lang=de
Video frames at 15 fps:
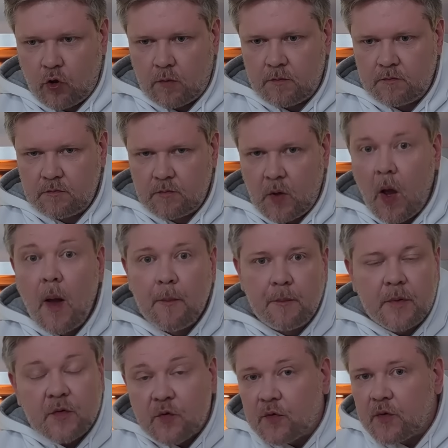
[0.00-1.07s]
So,
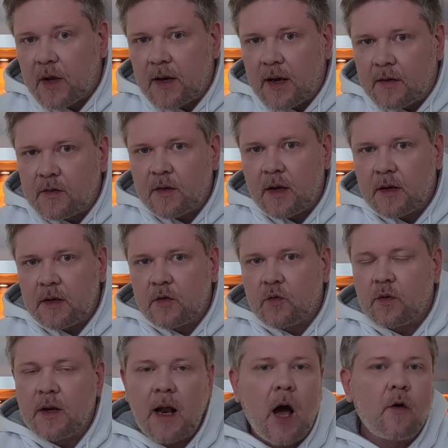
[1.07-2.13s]
bis es dann letztendlich
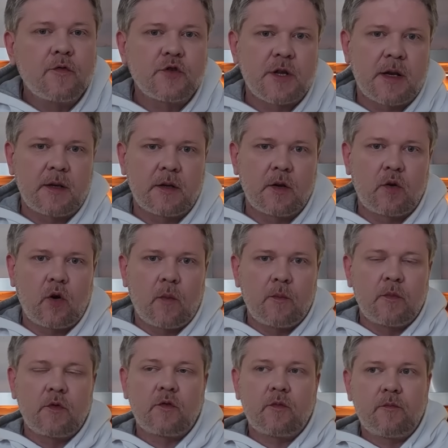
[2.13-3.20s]
zu den Aufständen
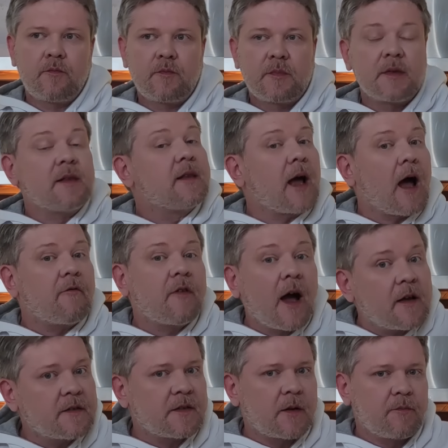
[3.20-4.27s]
gekommen ist. Da
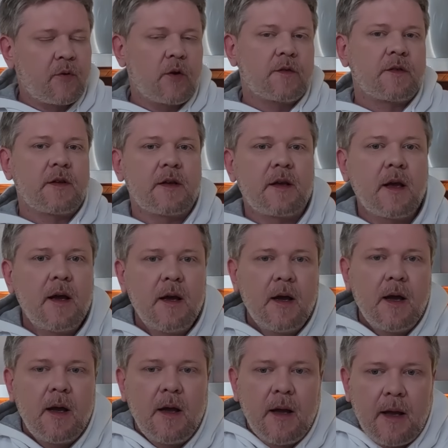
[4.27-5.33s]
war es dann plötzlich
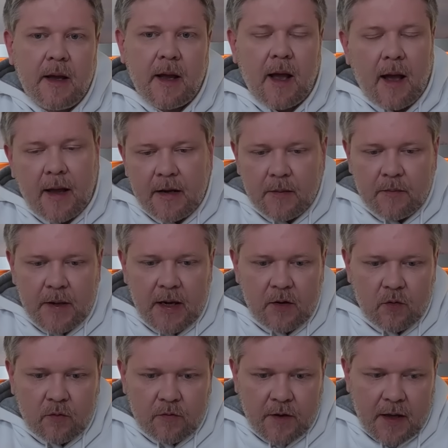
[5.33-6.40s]
ja eine
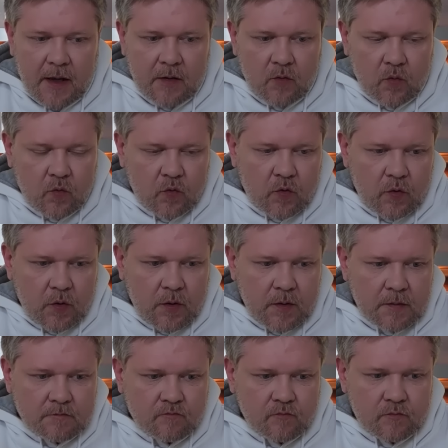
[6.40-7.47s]
Meldung wert und
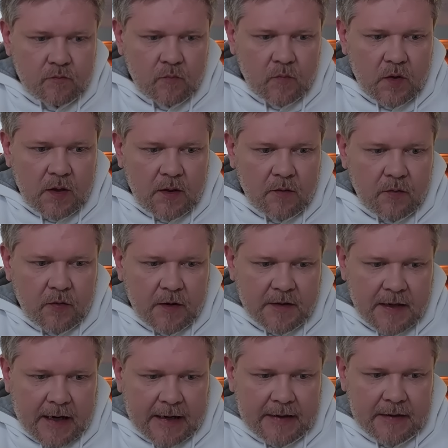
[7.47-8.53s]
ähm, die
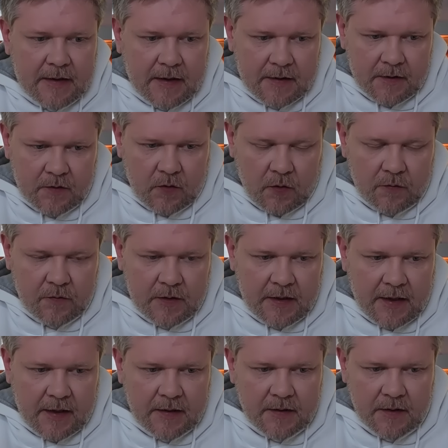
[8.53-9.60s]
Verteidiger des
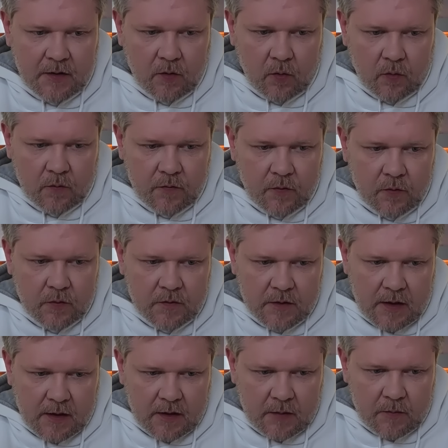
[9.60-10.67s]
öffentlich-rechtlichen Rundfunks
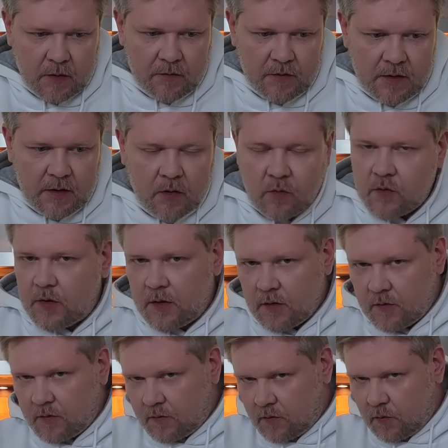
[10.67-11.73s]
sagen immer wieder, und
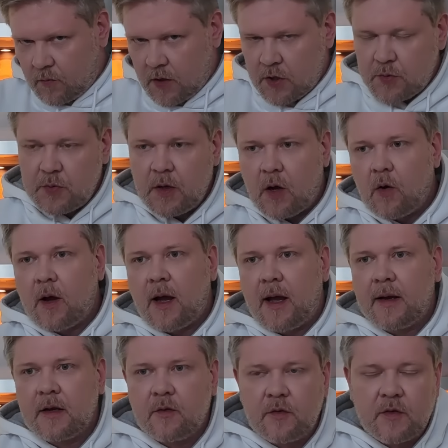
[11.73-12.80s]
hier ist zum Beispiel auch
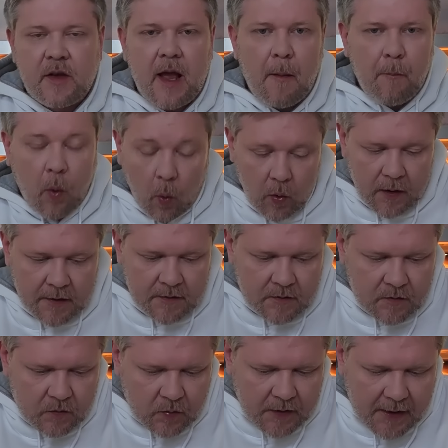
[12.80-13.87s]
ein gewisser Herr
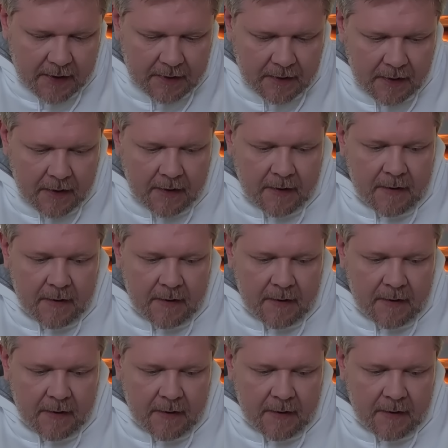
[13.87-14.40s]
Polenz zu nennen,